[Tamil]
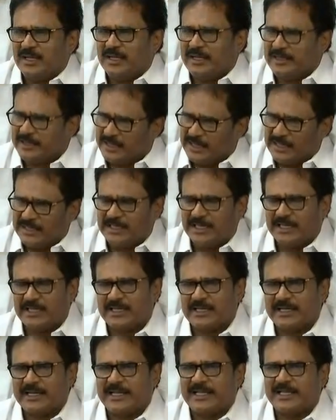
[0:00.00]
என்று நான்
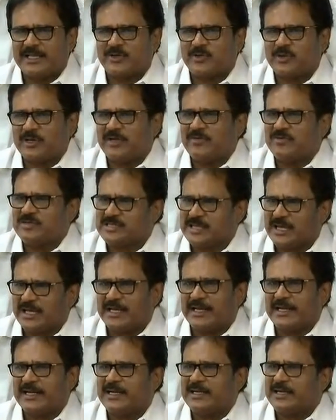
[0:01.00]
கருதுகிறேன் அதற்குரிய
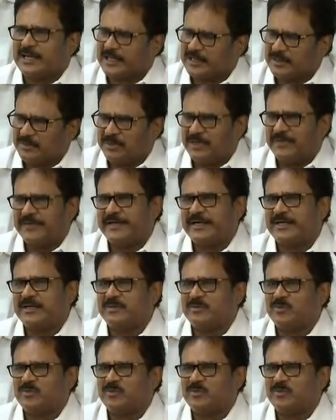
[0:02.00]
விசாரணைகள் நடத்தப்பட வேண்டும்